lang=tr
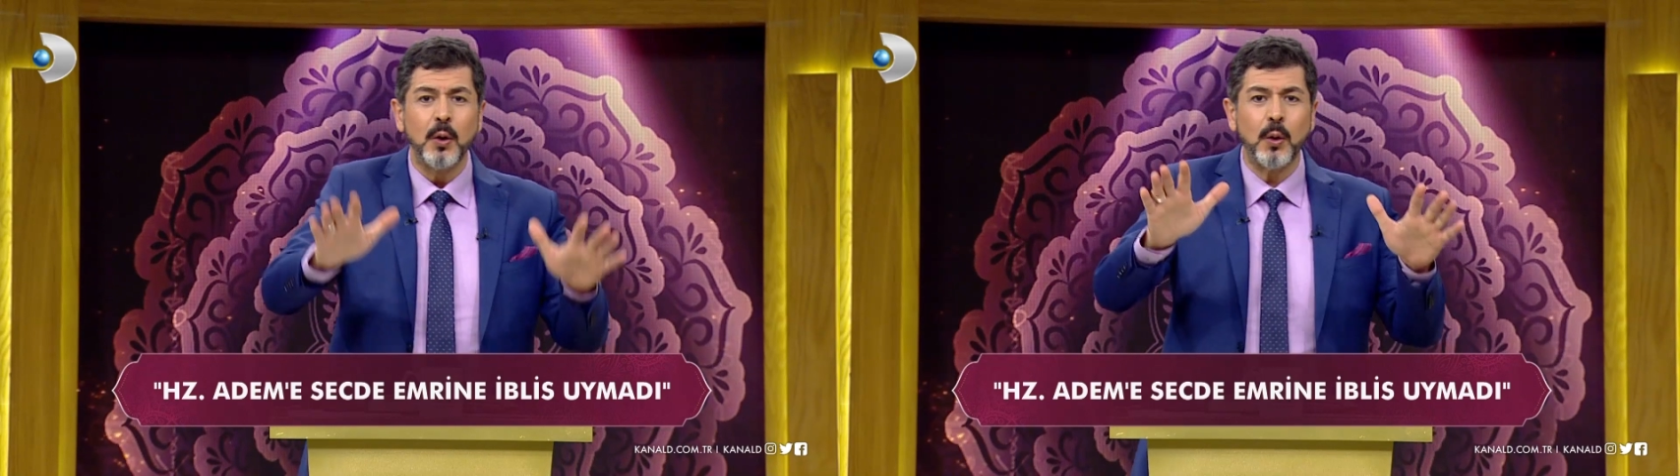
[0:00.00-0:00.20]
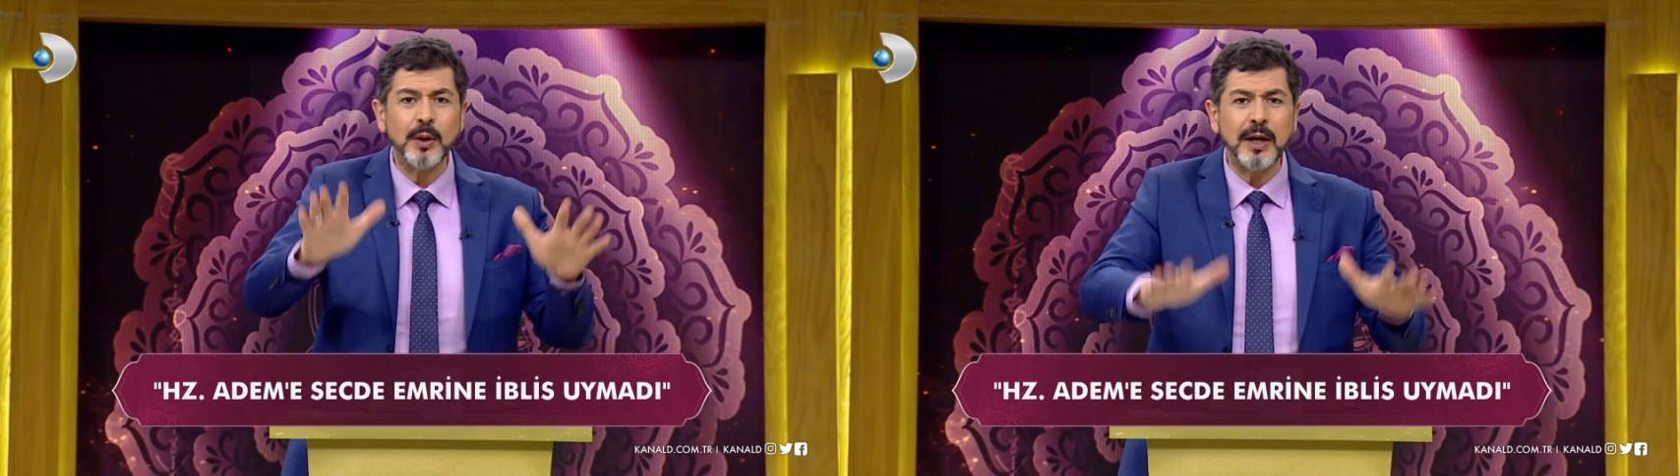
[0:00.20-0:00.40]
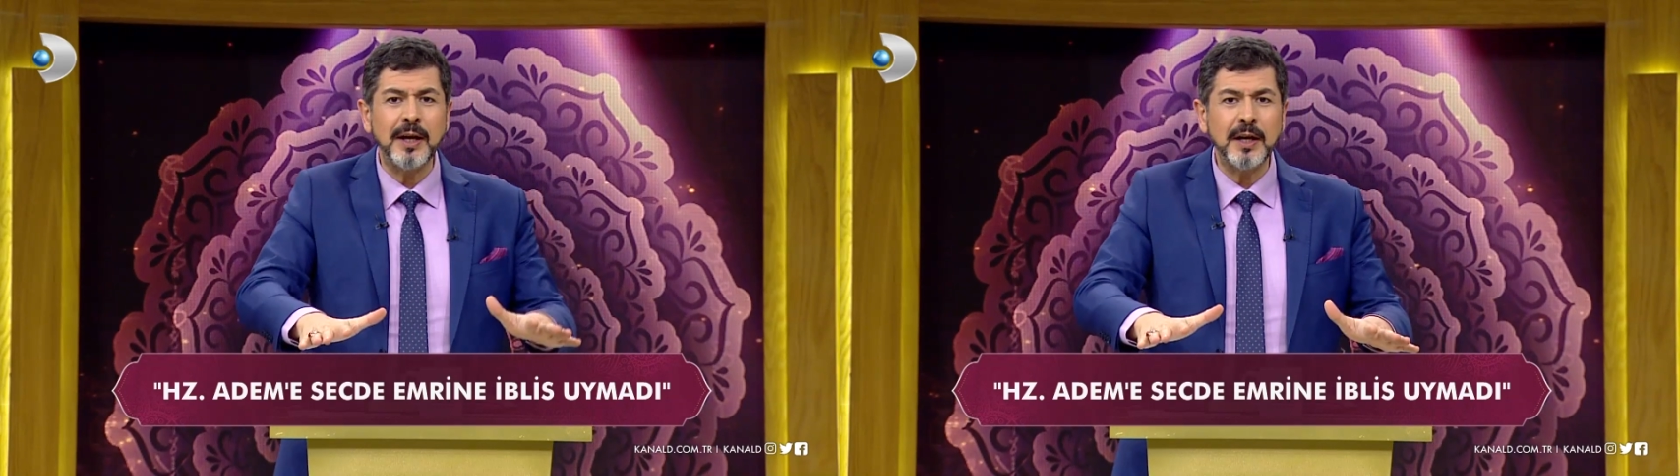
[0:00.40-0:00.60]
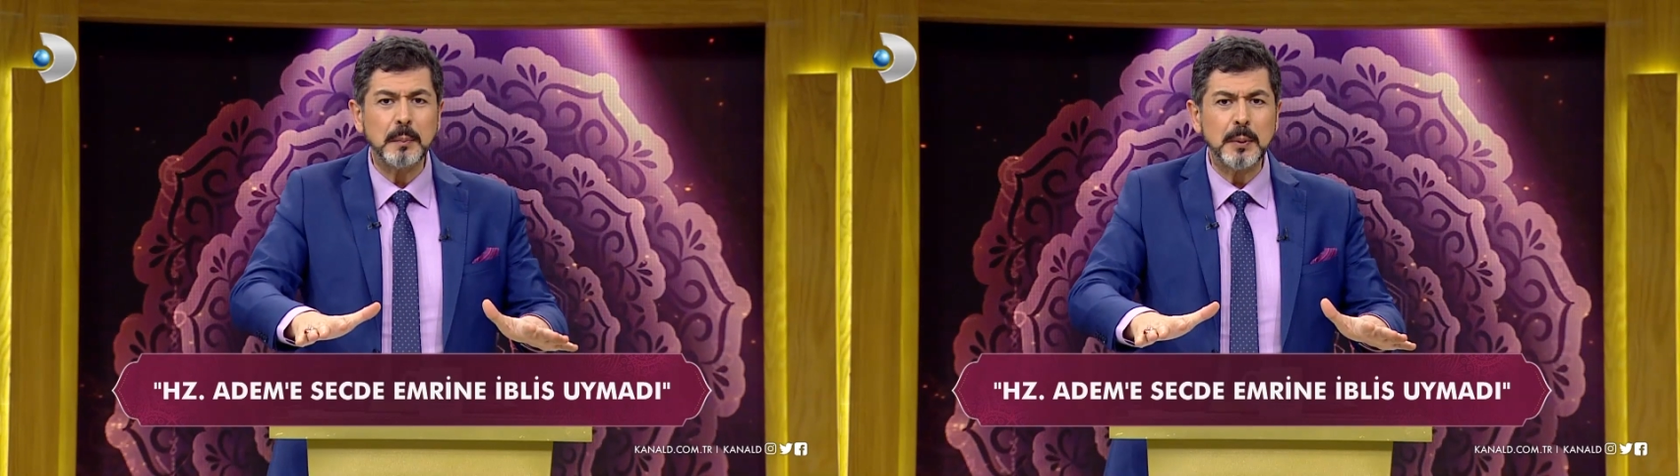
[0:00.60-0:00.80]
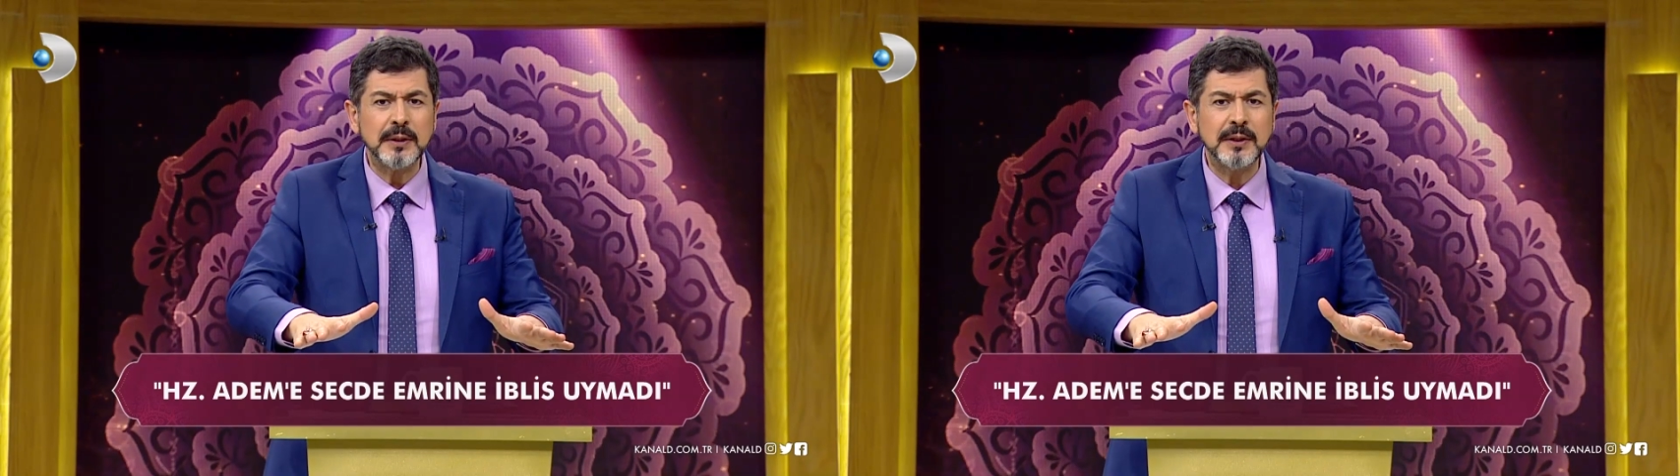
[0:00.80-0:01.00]
oraya
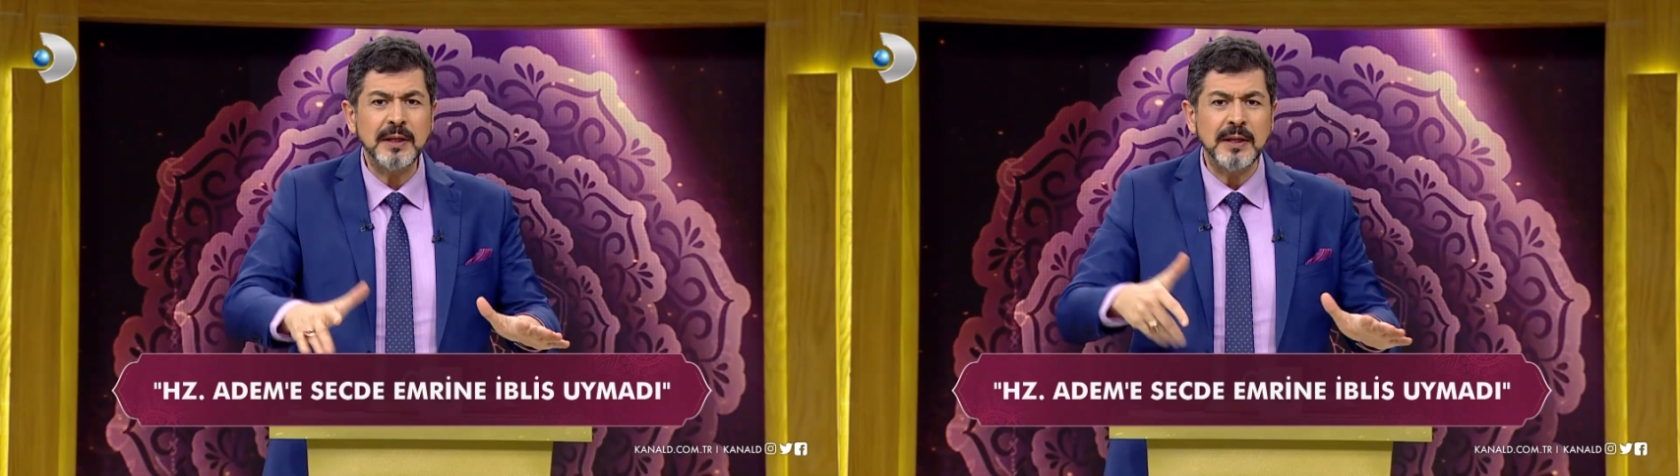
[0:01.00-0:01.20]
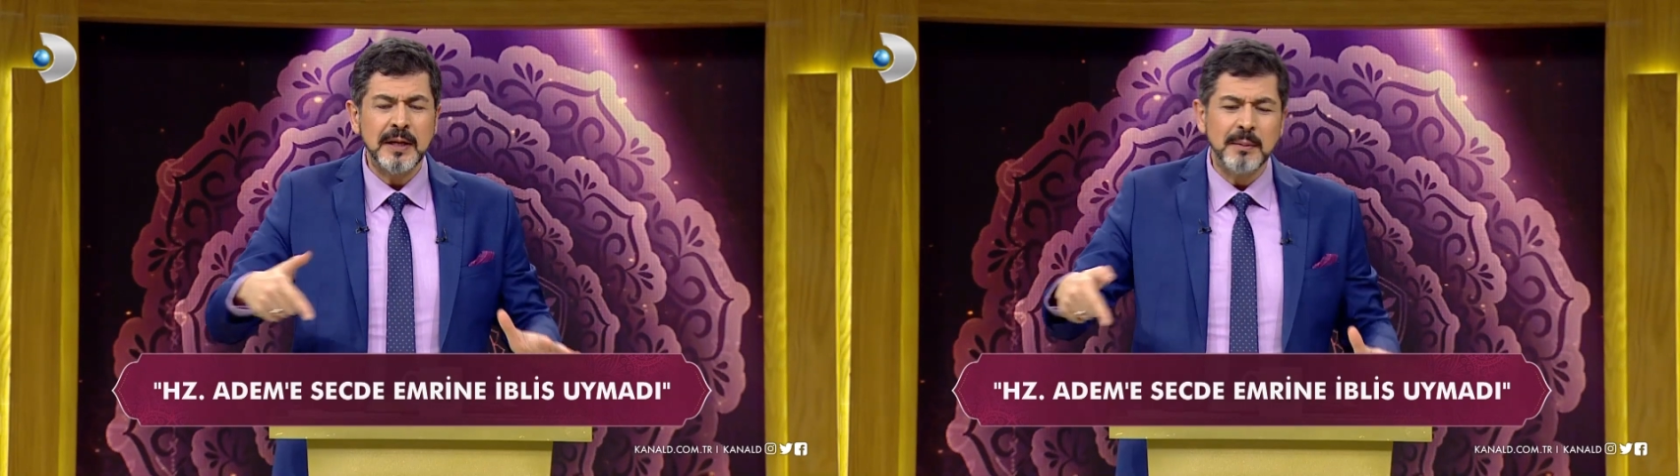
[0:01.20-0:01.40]
yapıldı,